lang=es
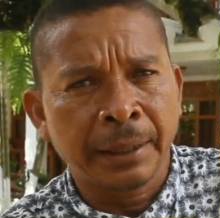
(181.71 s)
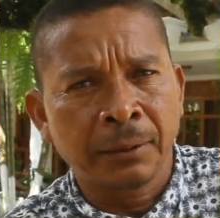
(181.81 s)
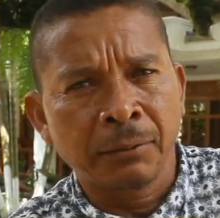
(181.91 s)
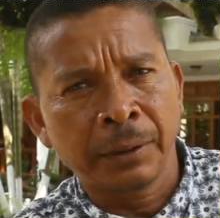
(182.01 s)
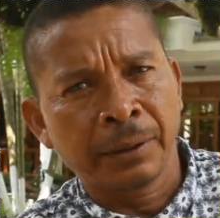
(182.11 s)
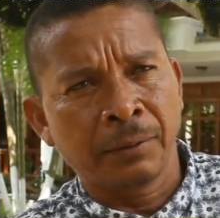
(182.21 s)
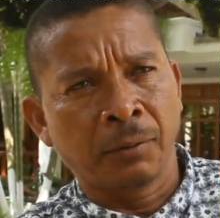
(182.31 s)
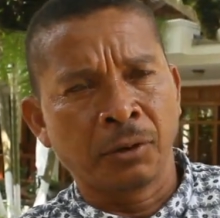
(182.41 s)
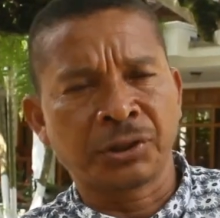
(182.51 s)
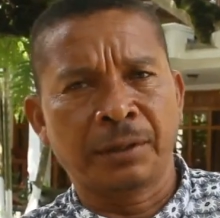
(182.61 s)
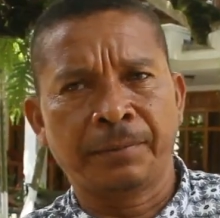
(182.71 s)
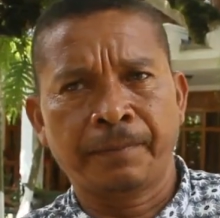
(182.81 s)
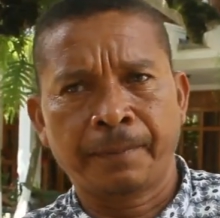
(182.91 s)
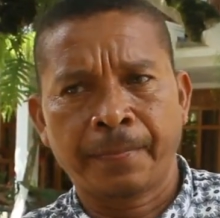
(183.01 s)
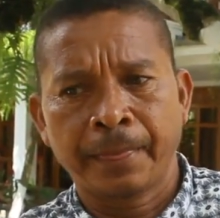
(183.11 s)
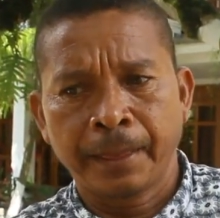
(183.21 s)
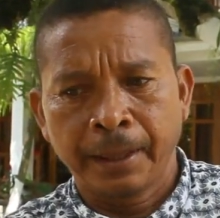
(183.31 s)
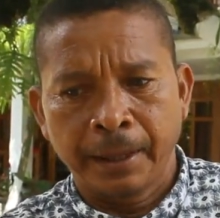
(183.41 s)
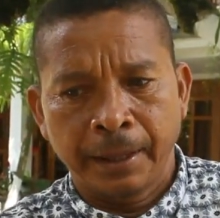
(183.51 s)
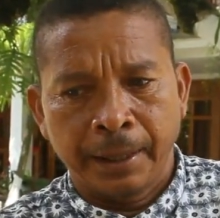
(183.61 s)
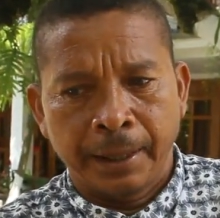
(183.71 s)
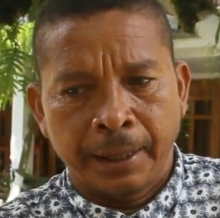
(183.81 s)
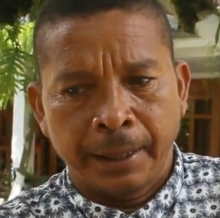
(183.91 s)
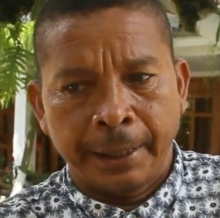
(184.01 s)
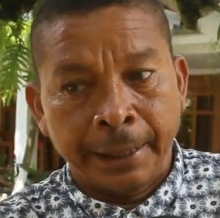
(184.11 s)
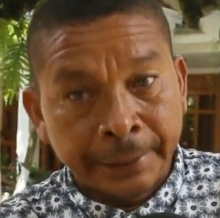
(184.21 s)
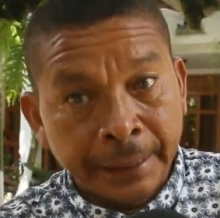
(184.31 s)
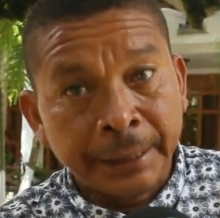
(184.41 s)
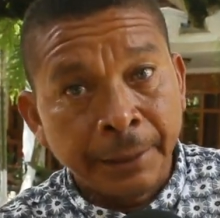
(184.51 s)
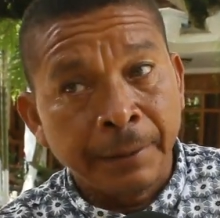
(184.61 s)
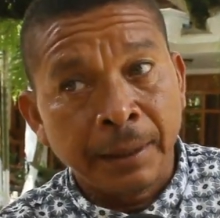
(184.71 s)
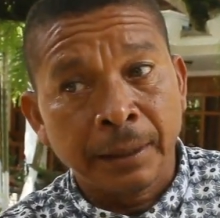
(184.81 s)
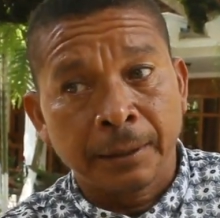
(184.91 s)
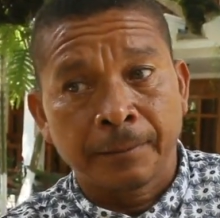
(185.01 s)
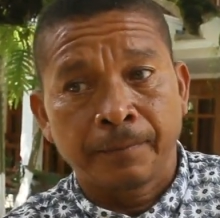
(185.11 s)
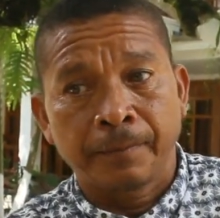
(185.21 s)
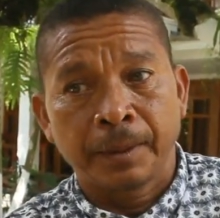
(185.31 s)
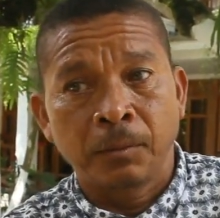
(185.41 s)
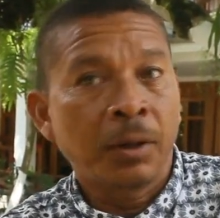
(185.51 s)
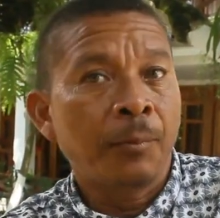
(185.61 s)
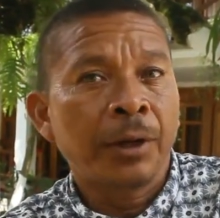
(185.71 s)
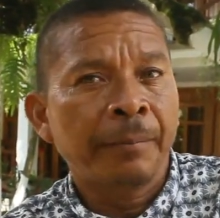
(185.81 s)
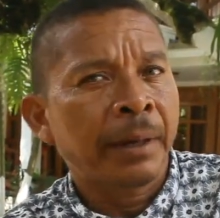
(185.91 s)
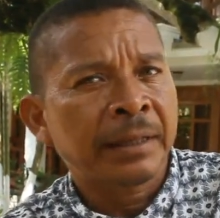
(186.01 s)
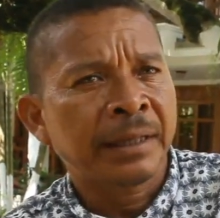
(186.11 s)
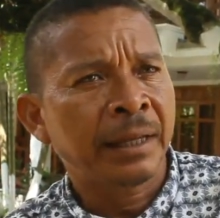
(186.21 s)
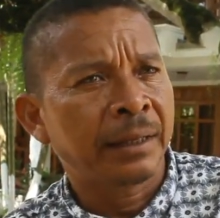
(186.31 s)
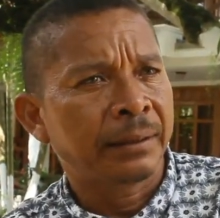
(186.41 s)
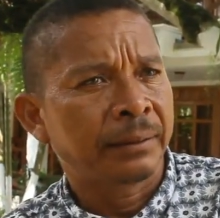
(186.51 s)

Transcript: quien lo vive es quien lo goza. Es triste ver una mujer embarazada